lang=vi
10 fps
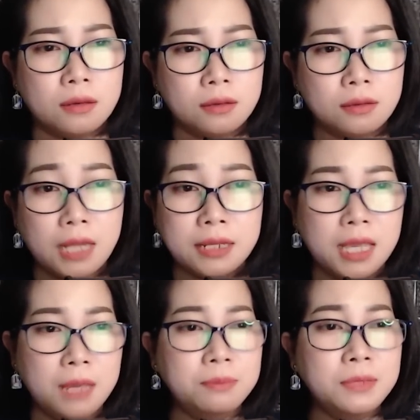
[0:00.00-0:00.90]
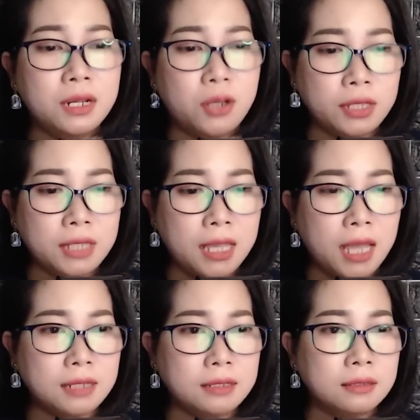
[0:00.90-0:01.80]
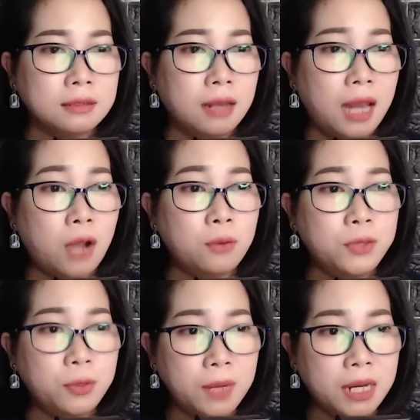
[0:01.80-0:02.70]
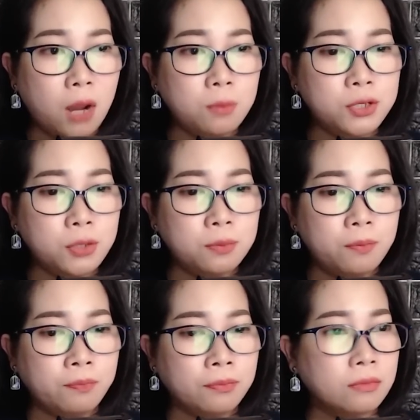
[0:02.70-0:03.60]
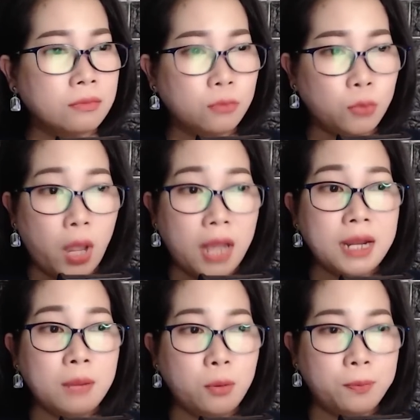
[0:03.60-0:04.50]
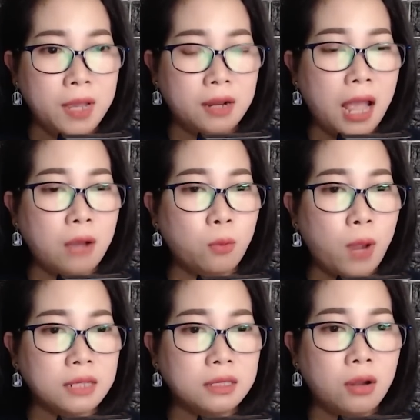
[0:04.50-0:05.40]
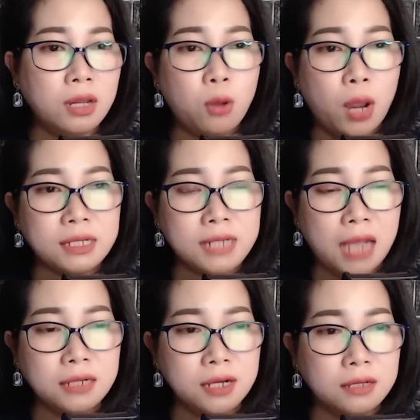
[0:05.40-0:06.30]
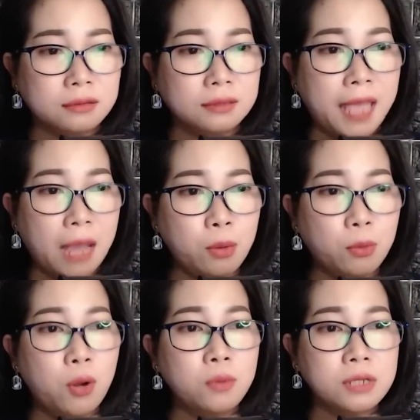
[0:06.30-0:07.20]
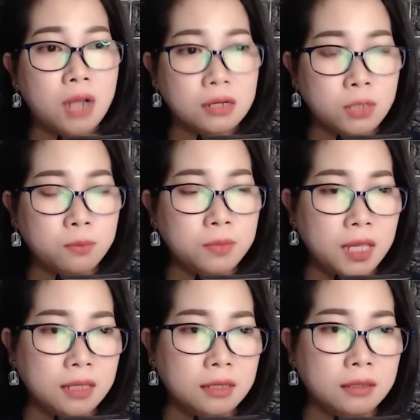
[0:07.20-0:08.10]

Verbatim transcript: Thanh kiếm rời khỏi tay anh, lao vút lên không trung, tỏa ra một dần hào quang chói lóa sáng rực cả một khúc con sông Tiền.